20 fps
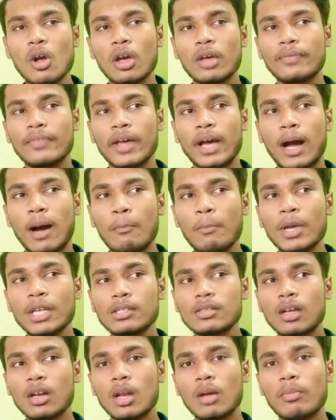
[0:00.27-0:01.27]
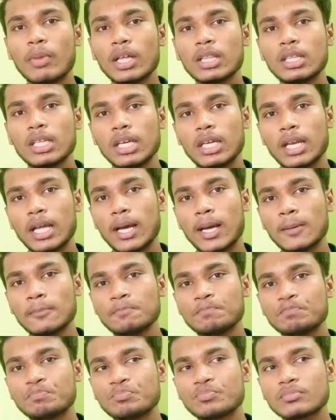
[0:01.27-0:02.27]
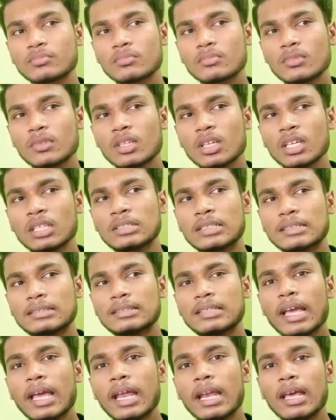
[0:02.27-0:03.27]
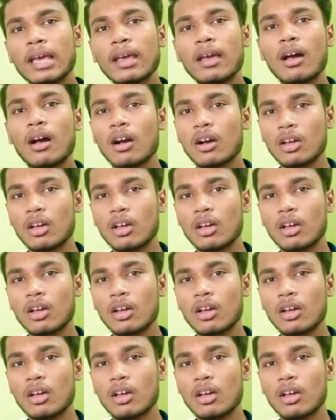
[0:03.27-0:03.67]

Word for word: இந்த அமேசானில் பார்த்தீங்கன்னா இந்த சேலே